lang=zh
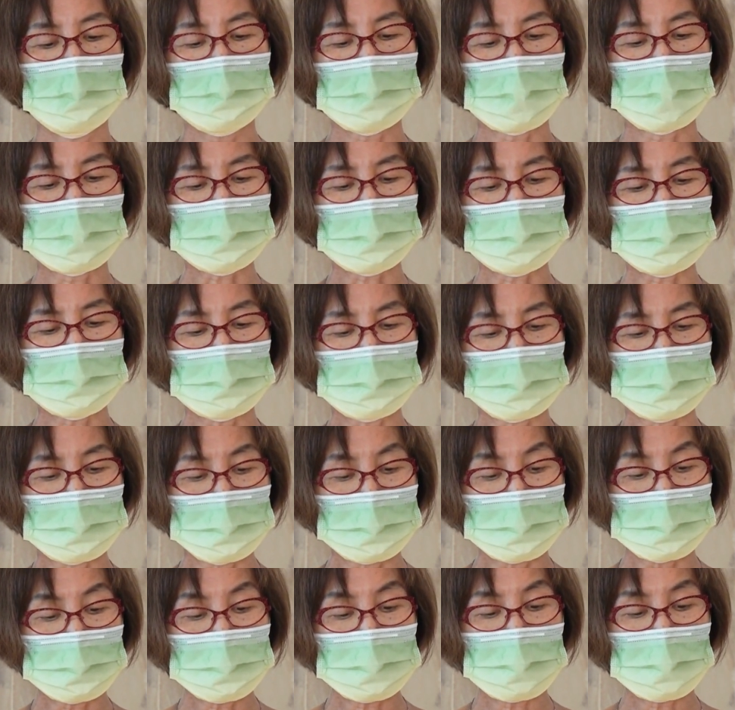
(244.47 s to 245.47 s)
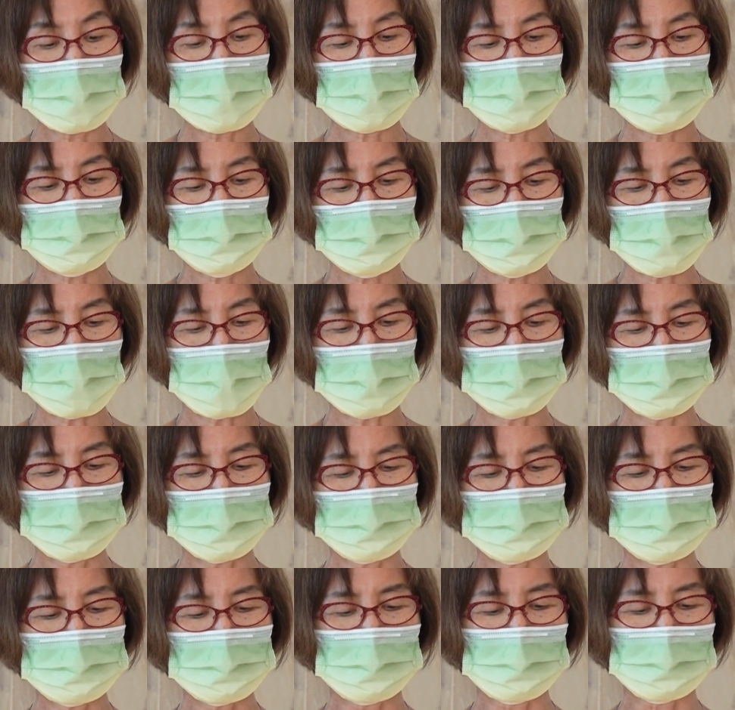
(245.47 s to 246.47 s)
他是一切率
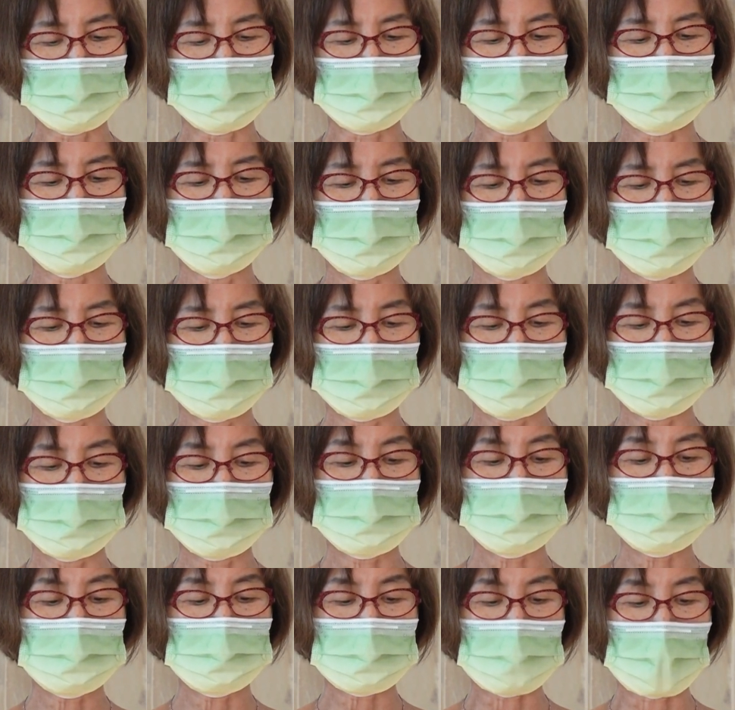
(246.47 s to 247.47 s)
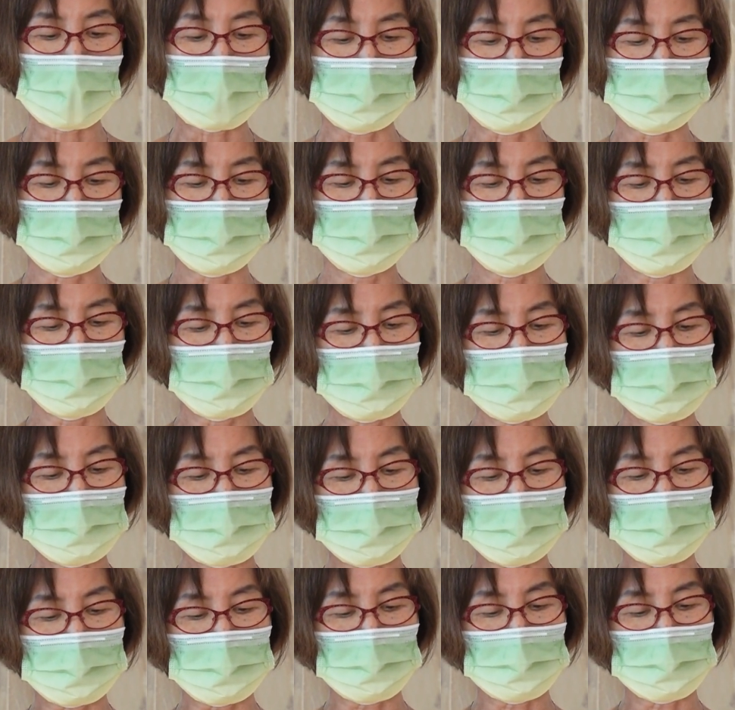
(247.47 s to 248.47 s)
领者和掌权
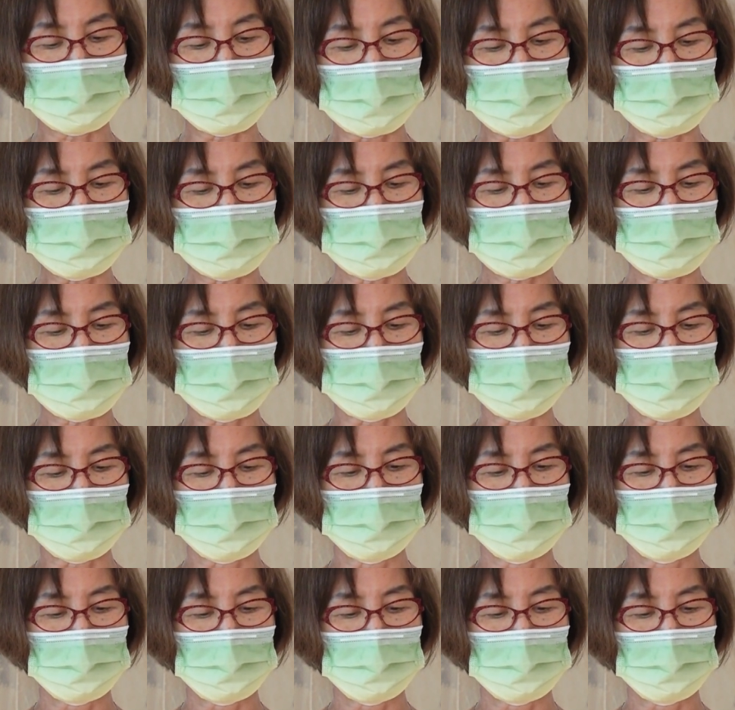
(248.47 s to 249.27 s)
者的元首。